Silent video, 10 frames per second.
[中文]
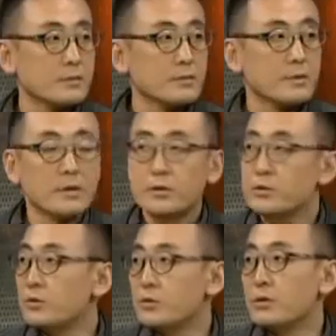一个
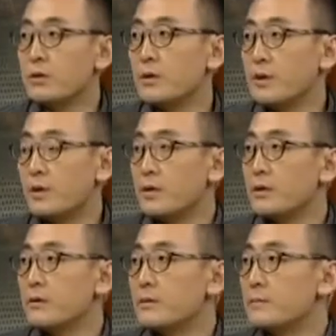母亲来讲，因为
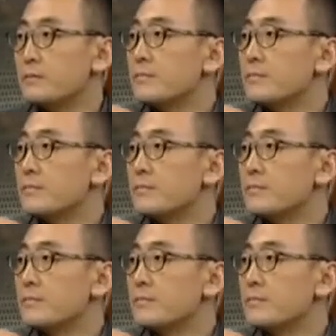因为在